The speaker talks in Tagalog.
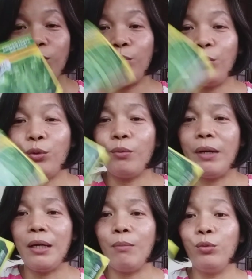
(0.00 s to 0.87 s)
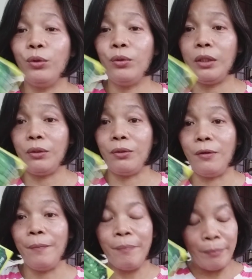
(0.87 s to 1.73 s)
Puro mga buto ito.
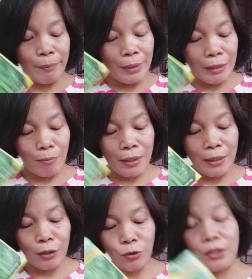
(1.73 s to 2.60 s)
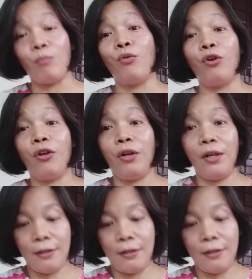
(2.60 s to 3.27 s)
Binibili ko sa mall.